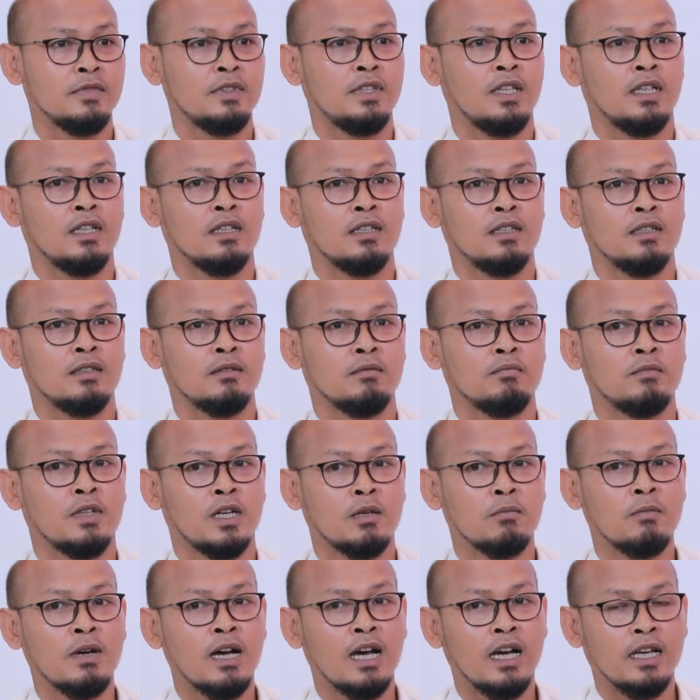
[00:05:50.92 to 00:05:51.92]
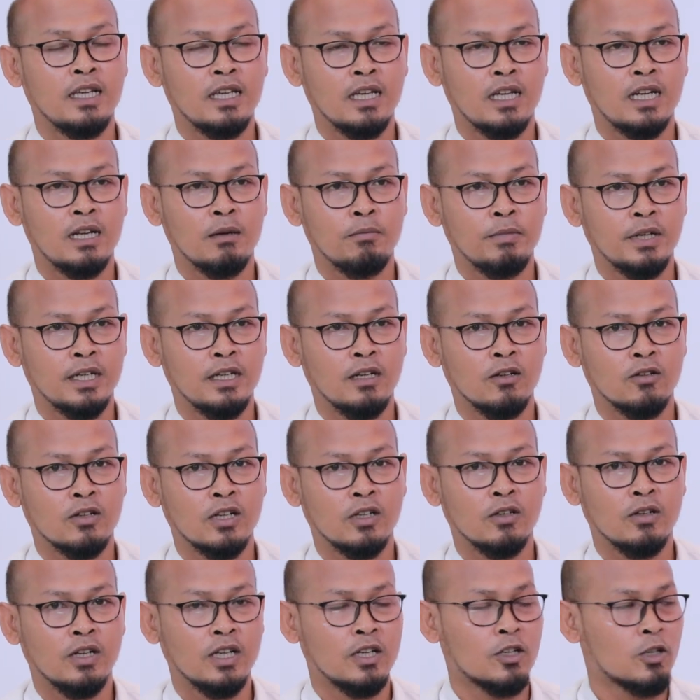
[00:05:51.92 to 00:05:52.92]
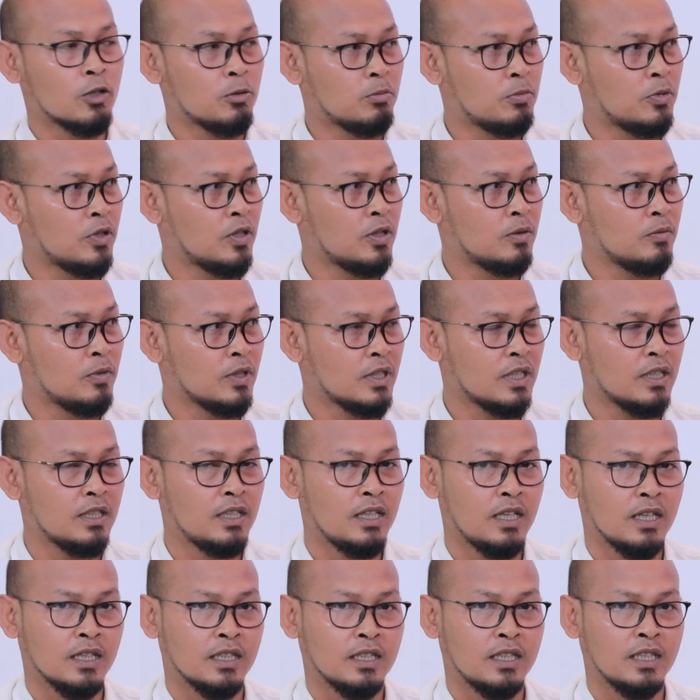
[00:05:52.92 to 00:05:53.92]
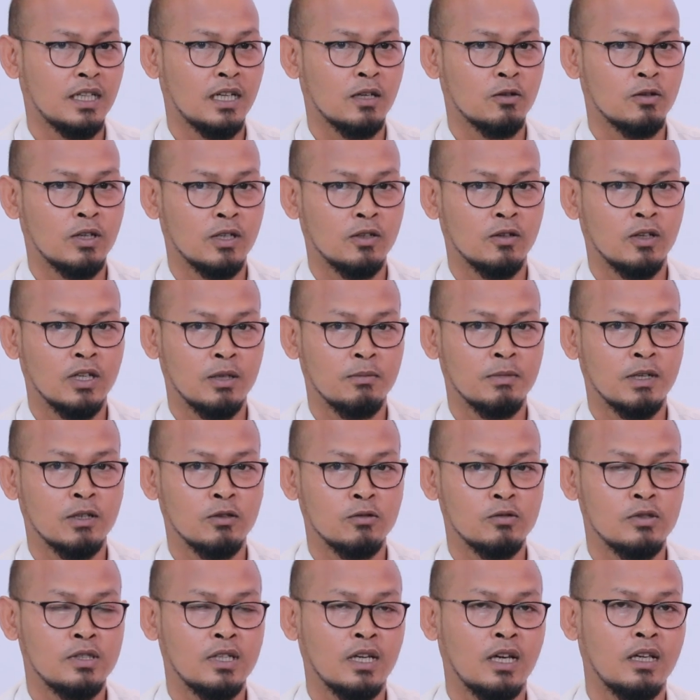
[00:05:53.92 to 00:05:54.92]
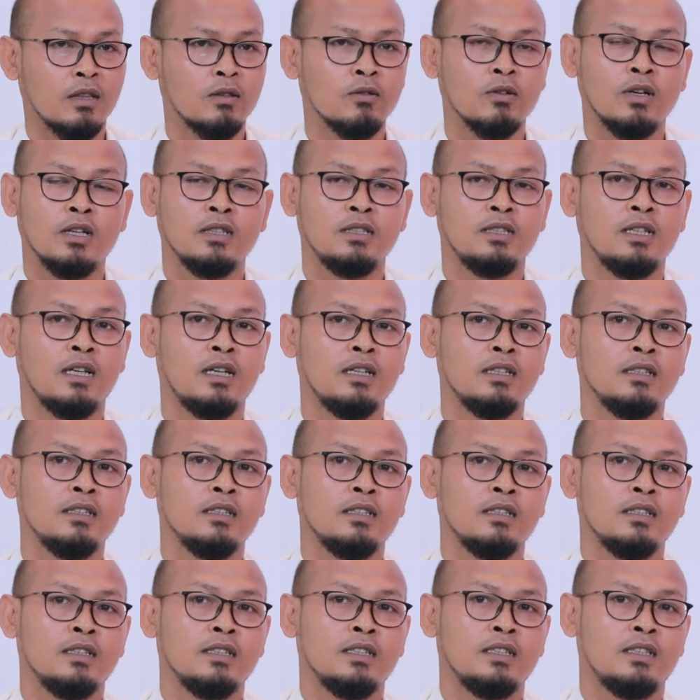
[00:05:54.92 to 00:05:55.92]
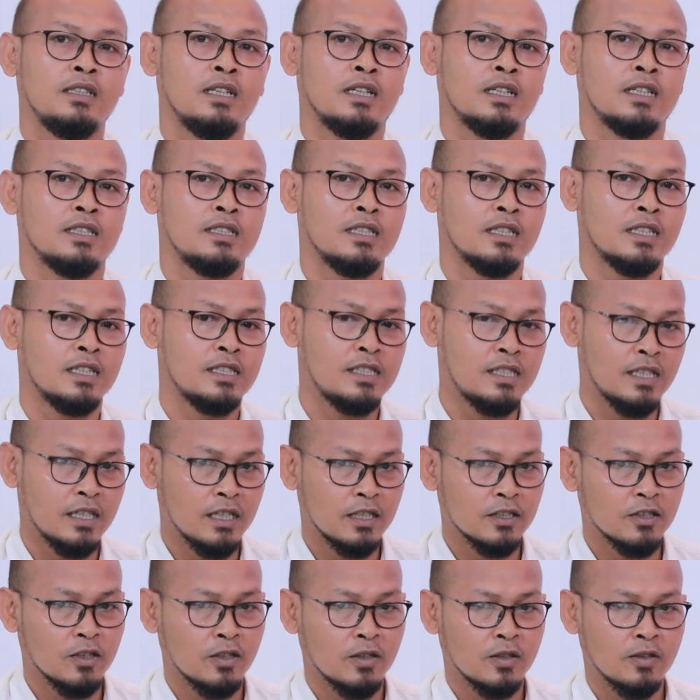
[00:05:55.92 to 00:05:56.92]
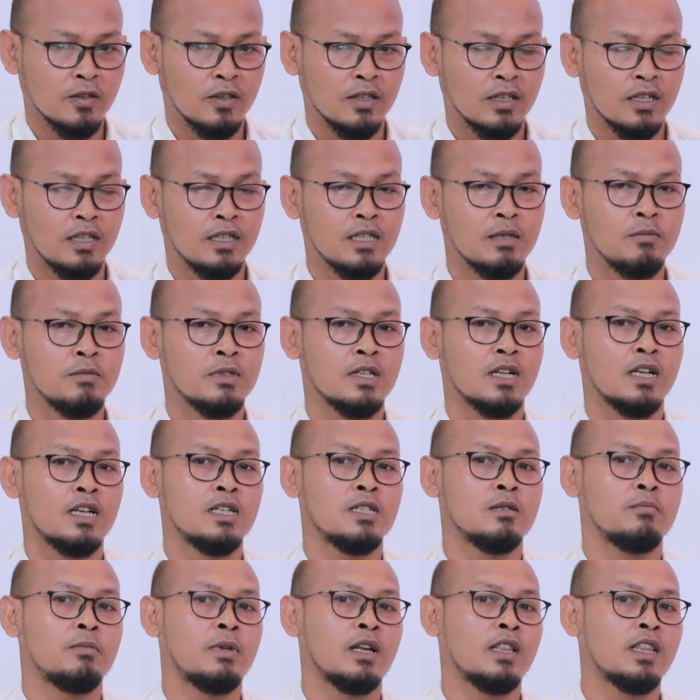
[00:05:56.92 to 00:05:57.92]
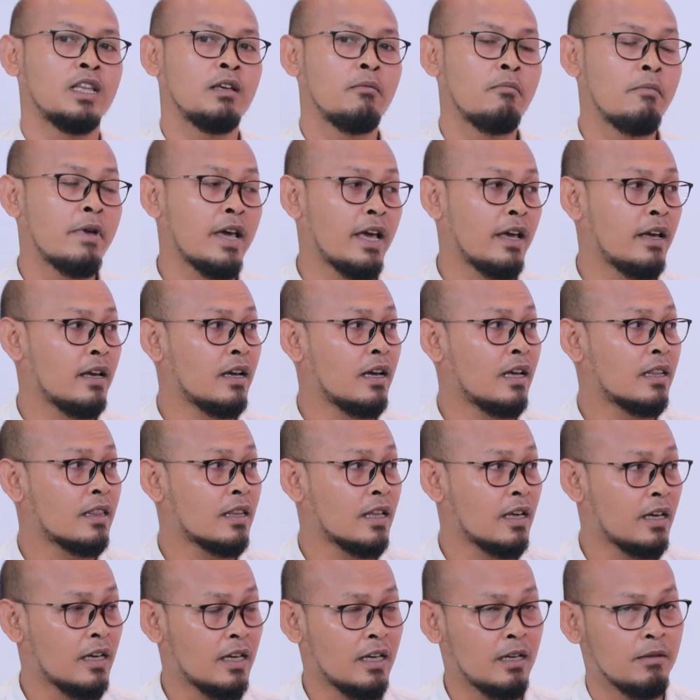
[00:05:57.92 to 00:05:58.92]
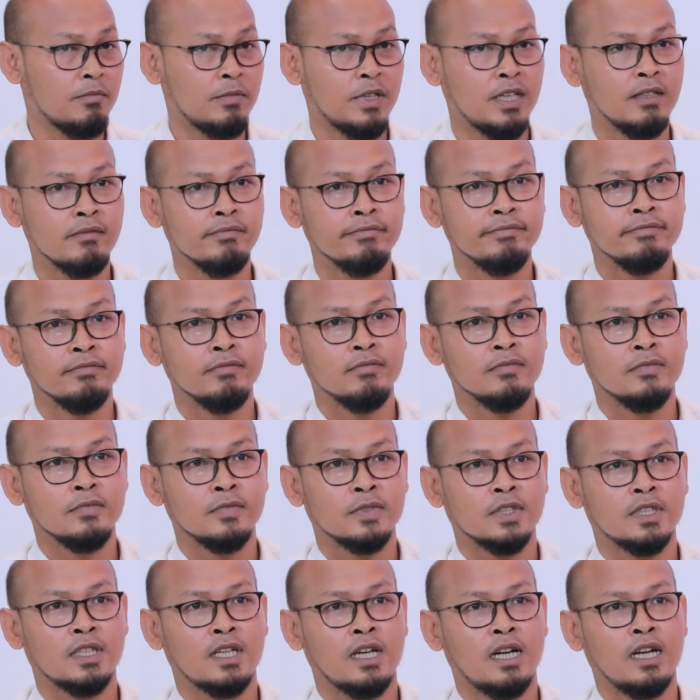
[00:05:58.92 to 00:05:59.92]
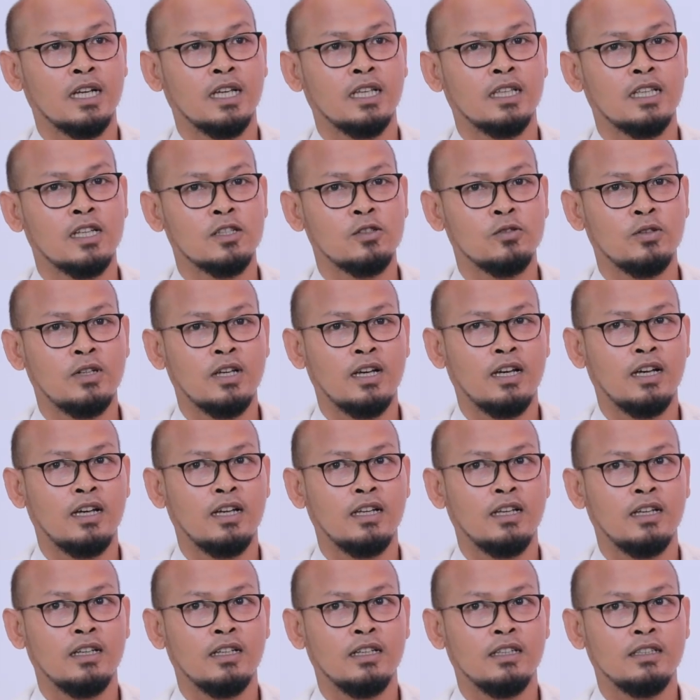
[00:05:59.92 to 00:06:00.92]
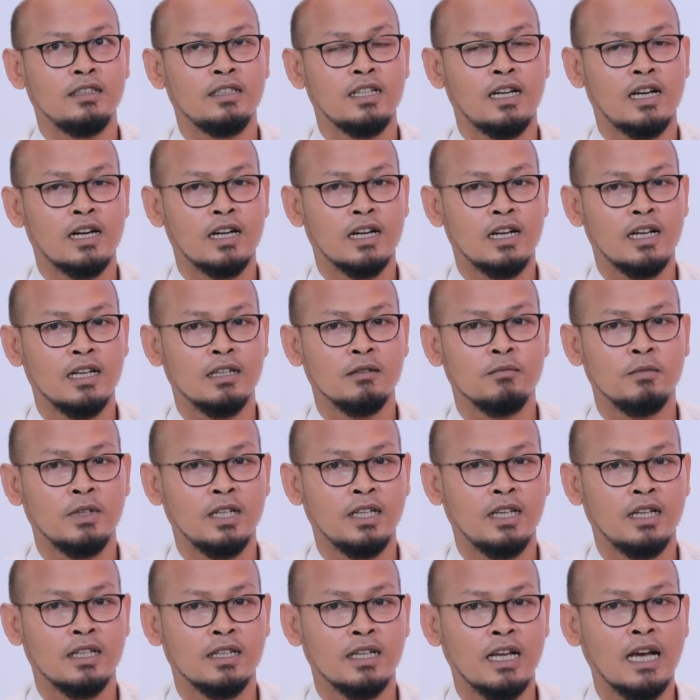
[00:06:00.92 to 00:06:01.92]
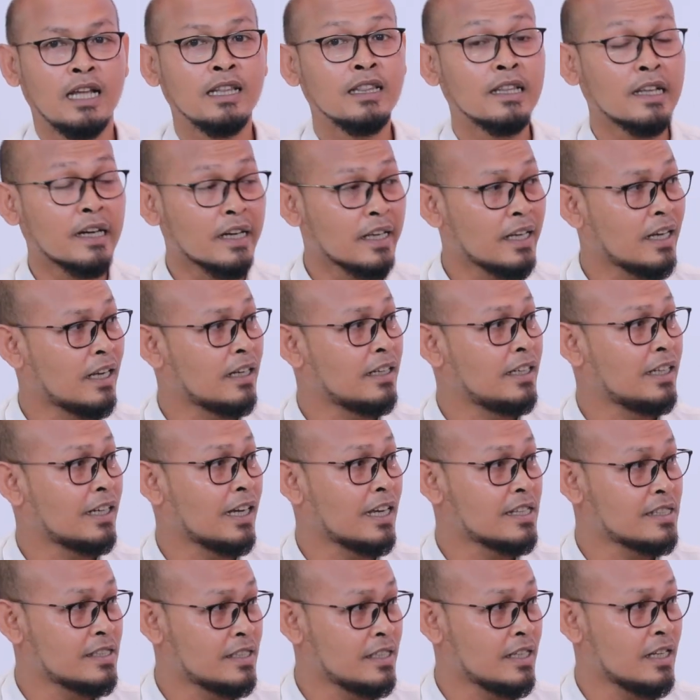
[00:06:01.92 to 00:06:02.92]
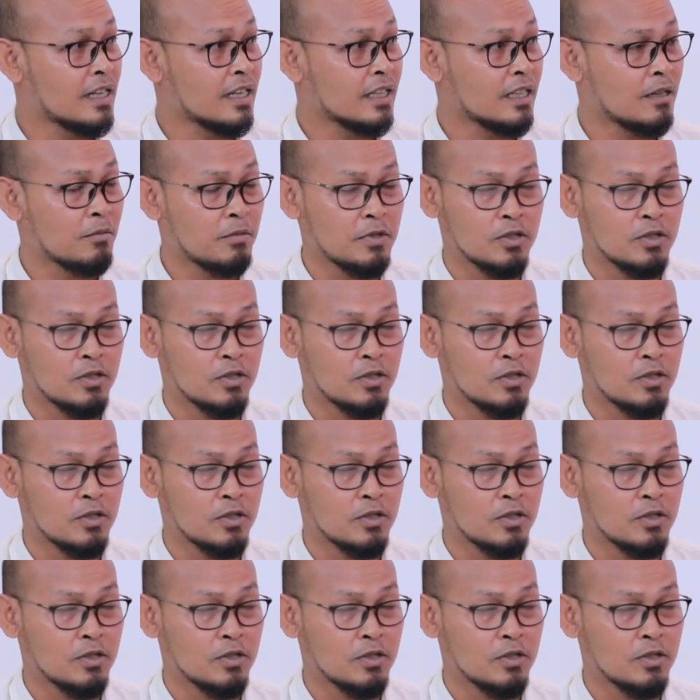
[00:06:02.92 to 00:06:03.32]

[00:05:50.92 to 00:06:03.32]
yang berbahaya dapat dilakukan oleh robot mungkin yang dilakukan oleh manusia itu aja yang kecil-kecil contohnya aja misalkan seperti bank ATM ya sekarang kita sudah jarang melihat antrian di kasir hmm. tapi